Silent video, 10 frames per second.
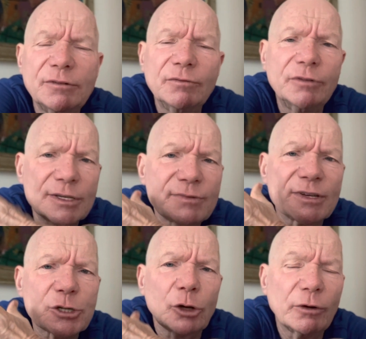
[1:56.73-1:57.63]

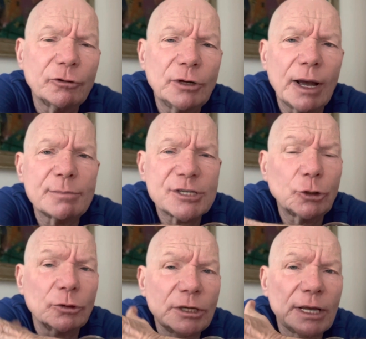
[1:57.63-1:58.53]
was auch immer für eine
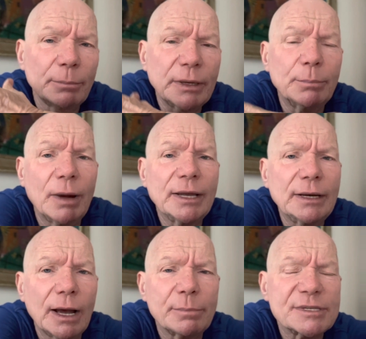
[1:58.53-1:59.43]
Absicht und ich habe eben
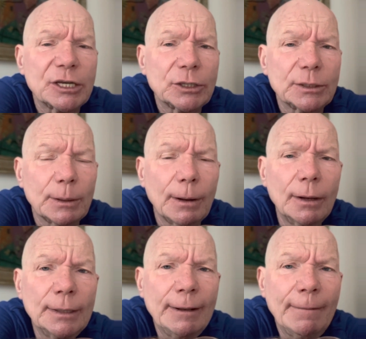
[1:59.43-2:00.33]
meine Absichten.
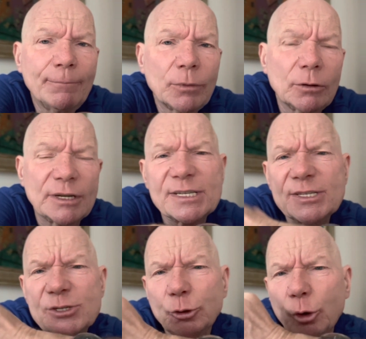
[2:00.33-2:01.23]
Und das
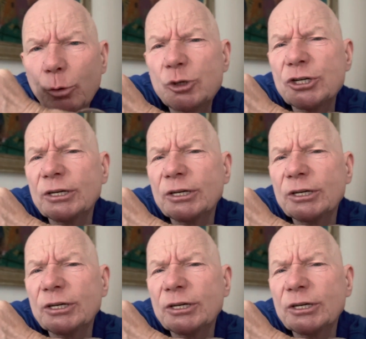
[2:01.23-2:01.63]
sind so typische